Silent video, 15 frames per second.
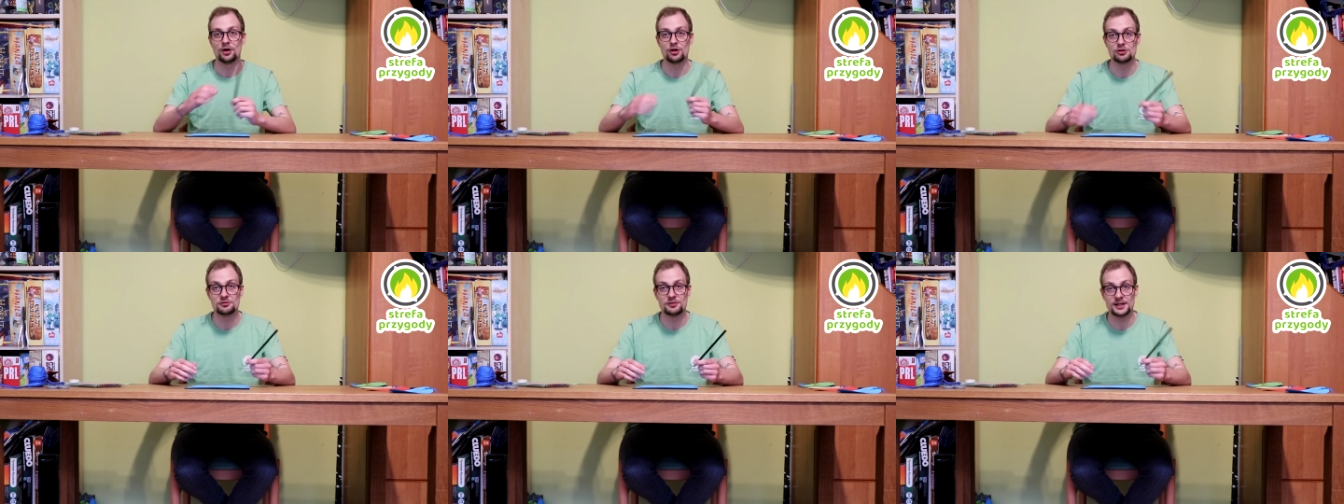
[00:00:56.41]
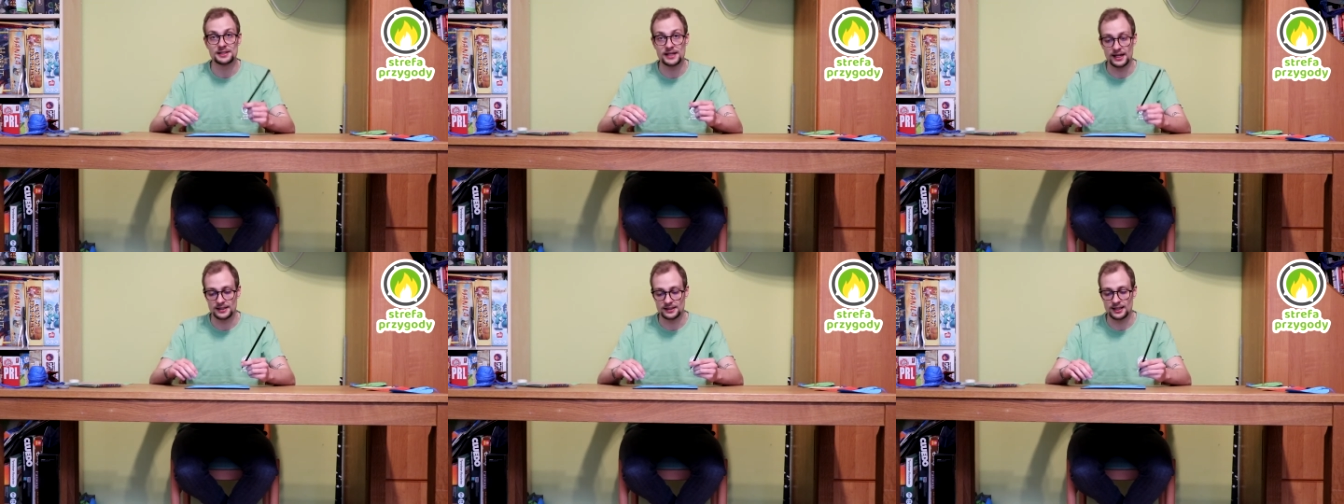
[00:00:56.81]
owal
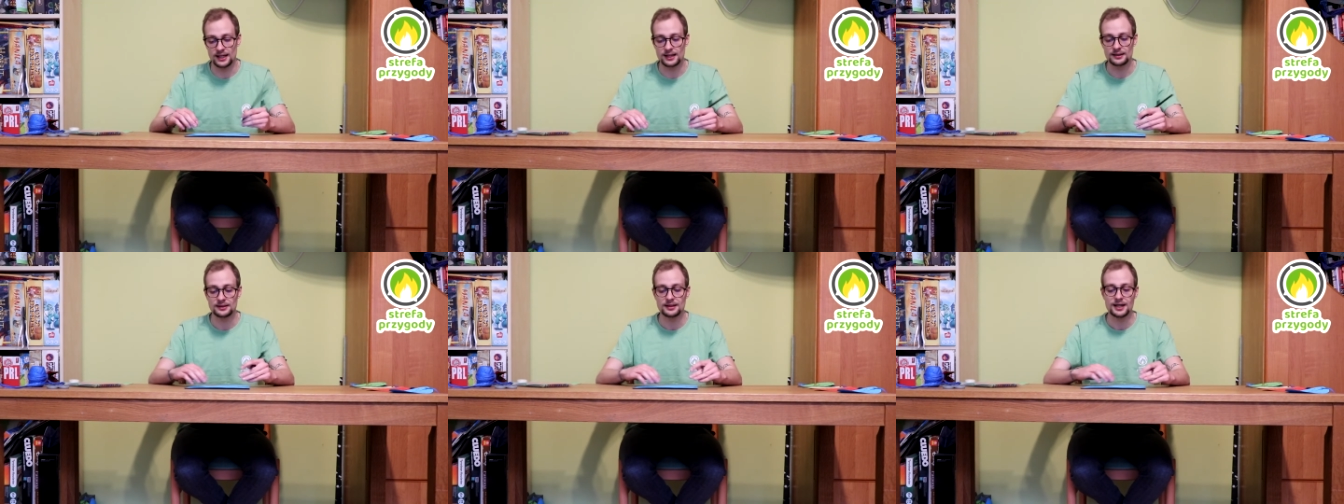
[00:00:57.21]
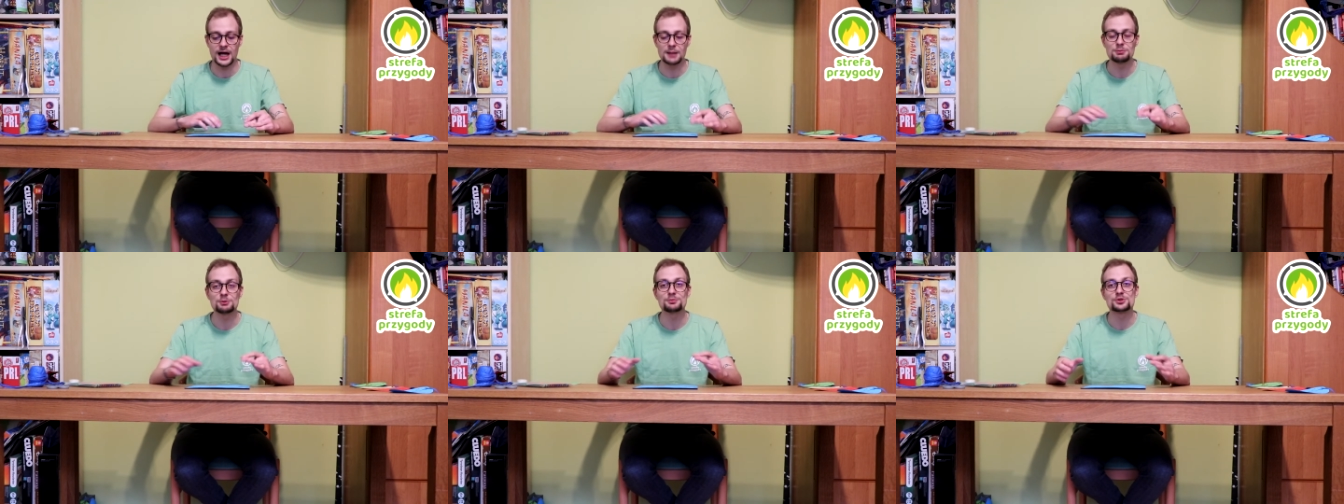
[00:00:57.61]
jajka
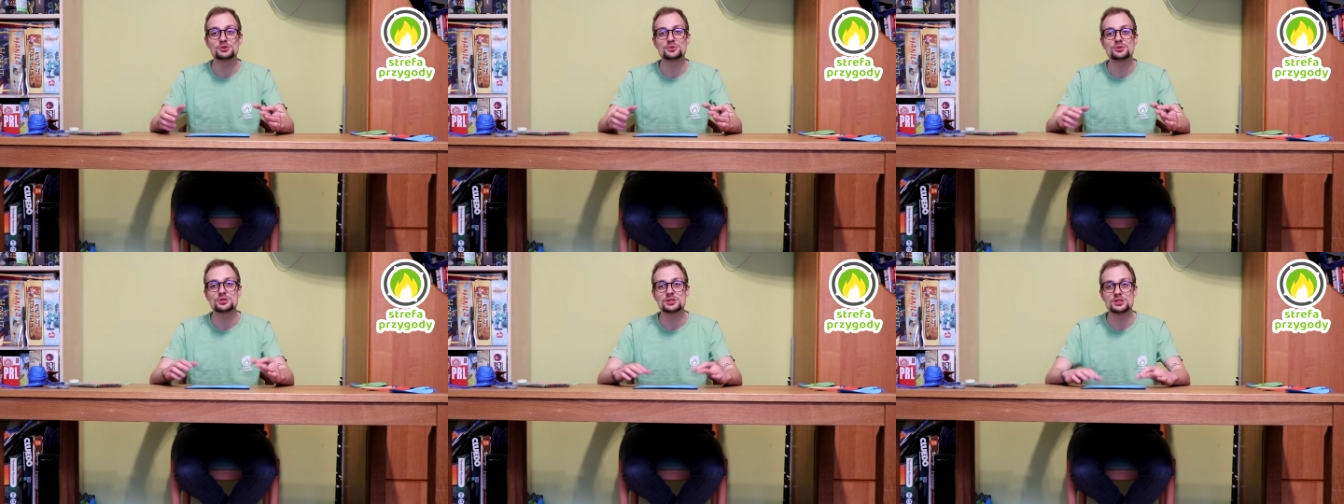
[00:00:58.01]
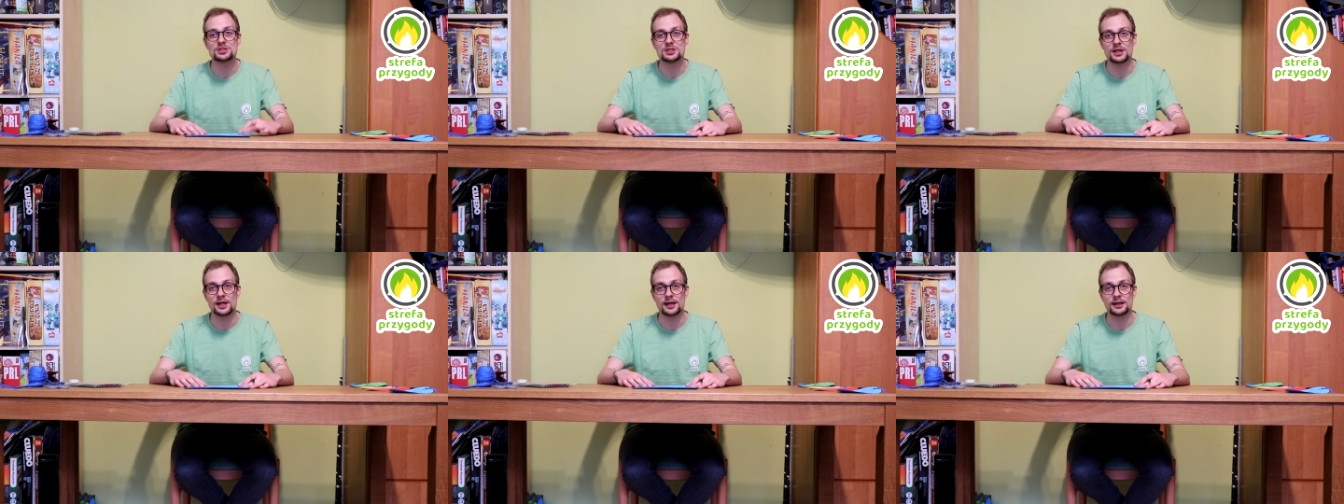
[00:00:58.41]
albo posłużyć
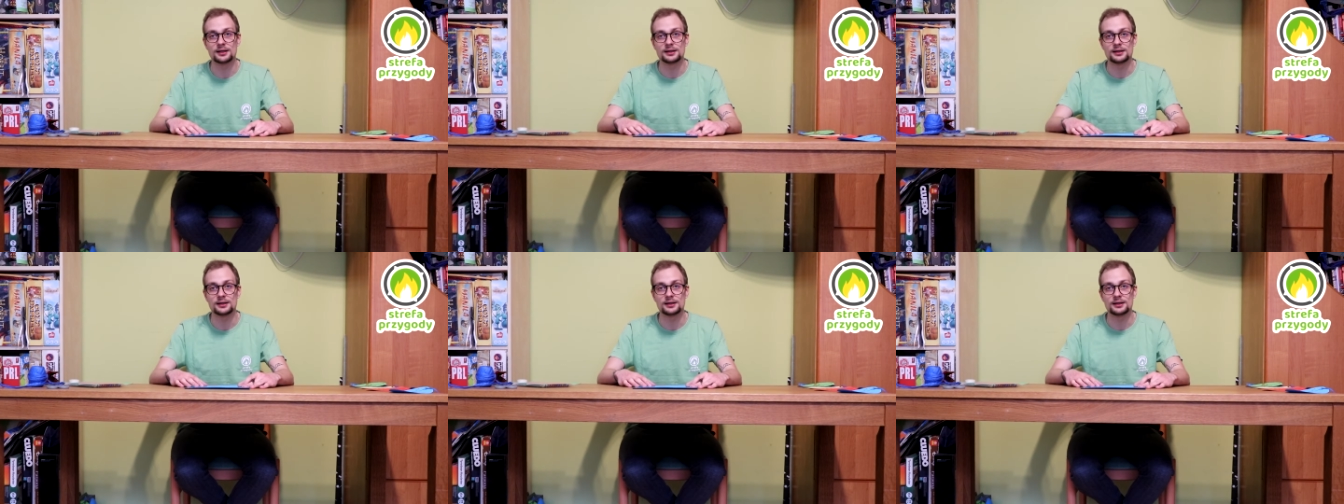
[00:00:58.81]
się